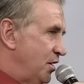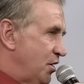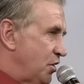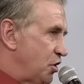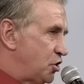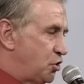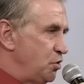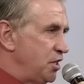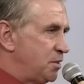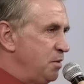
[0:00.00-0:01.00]
Еще
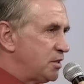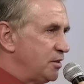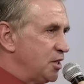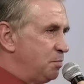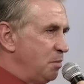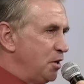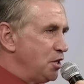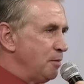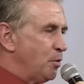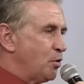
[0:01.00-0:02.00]
есть место из Библии,
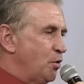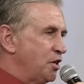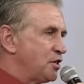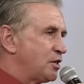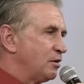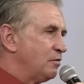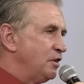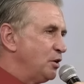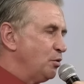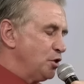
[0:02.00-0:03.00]
не покорен
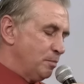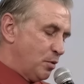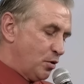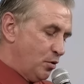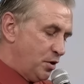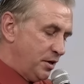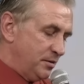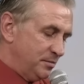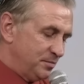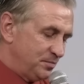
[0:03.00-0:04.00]
человеку, не
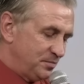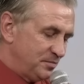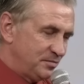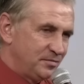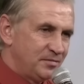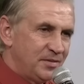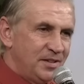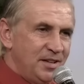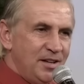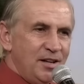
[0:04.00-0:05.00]
покорен.
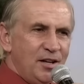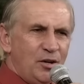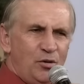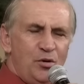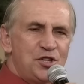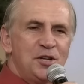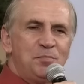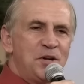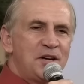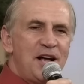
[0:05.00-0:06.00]
Очень
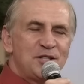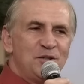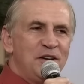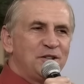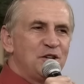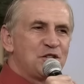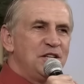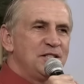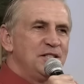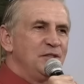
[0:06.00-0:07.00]
прекрасно в этой
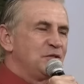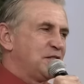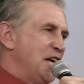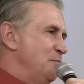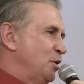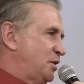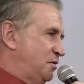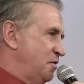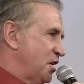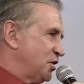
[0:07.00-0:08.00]
жизни
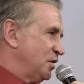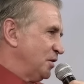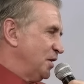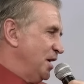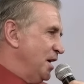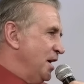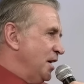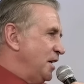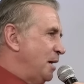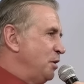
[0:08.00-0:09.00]
взаимосвязано.
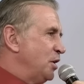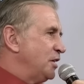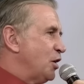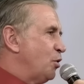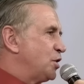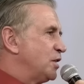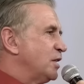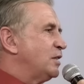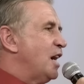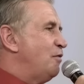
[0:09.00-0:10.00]
Нам иногда
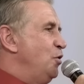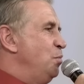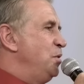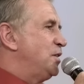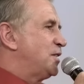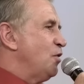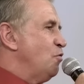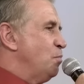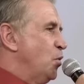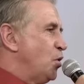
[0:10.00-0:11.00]
хочется так влюбиться
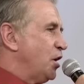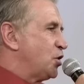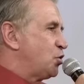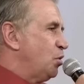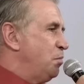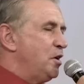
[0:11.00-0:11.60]
в Бога, чтобы и о